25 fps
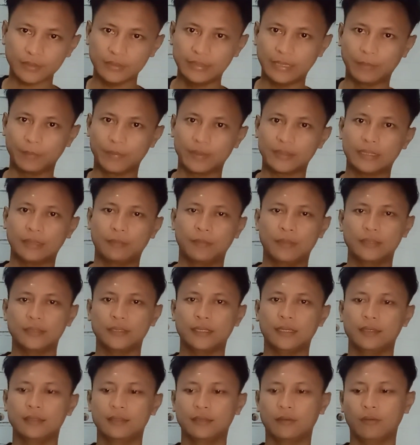yang pertama
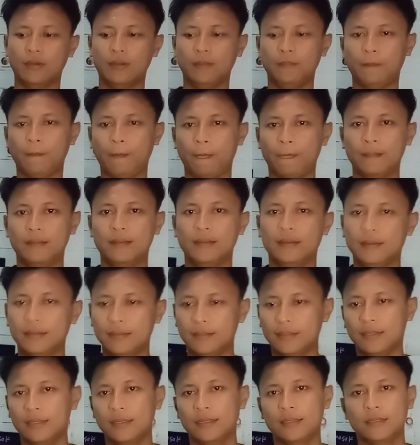saya jawab
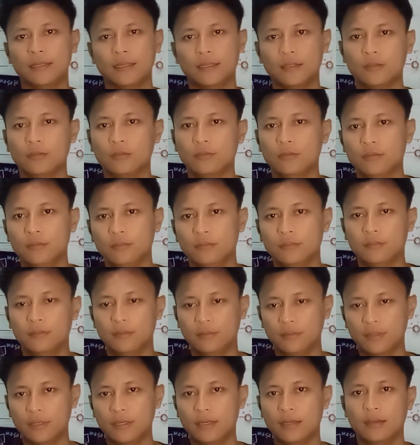yaitu
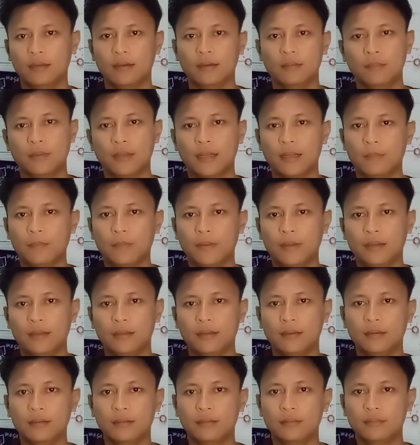e,
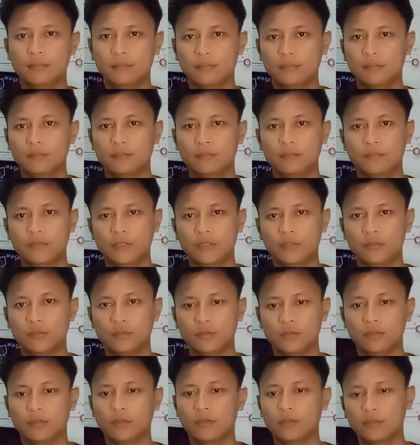mengapa
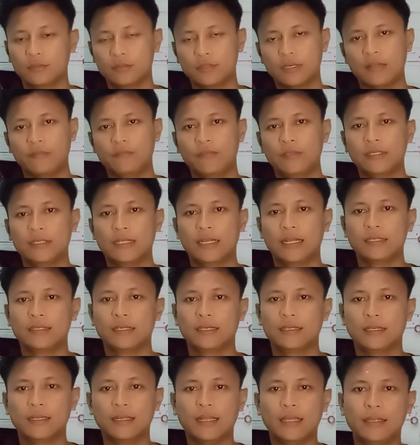fitur traffic
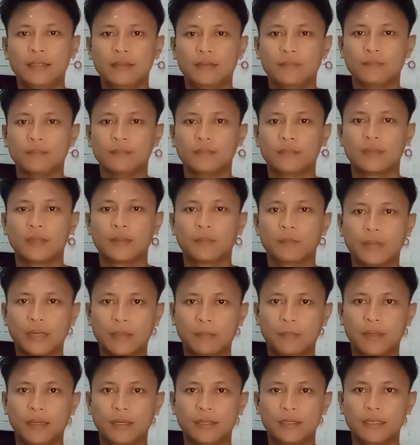jelajahnya naik
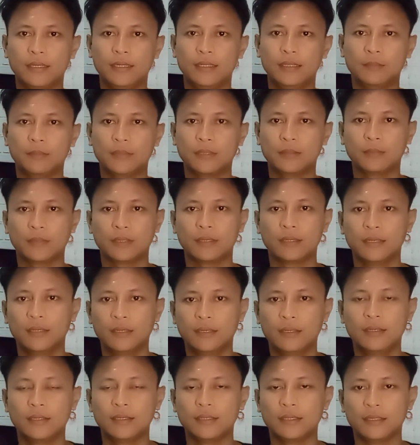pertama gini teman-teman
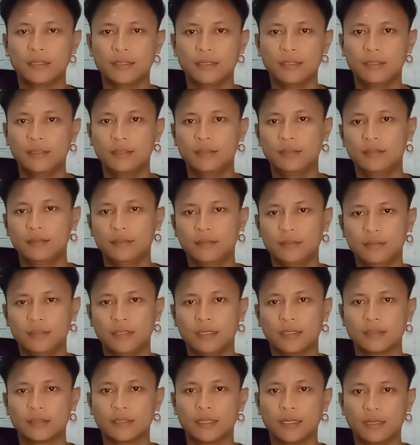ini
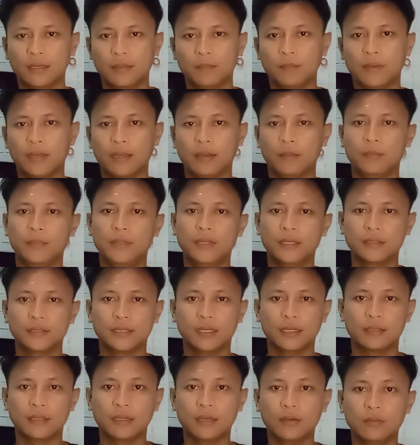yang saya pahami yang
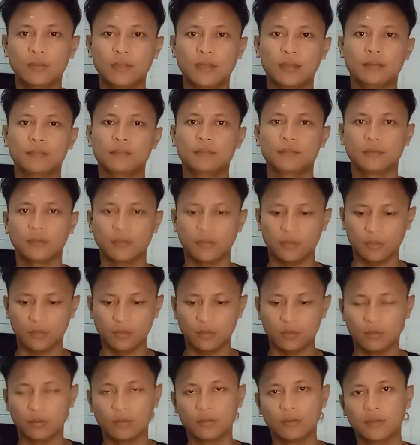saya tahu ya
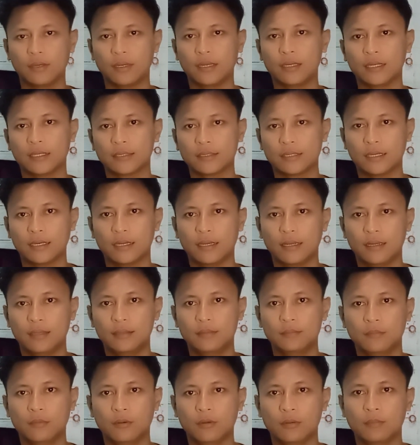kalau ada
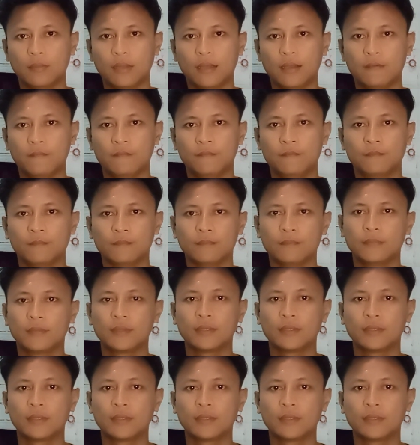kesalahan mohon maaf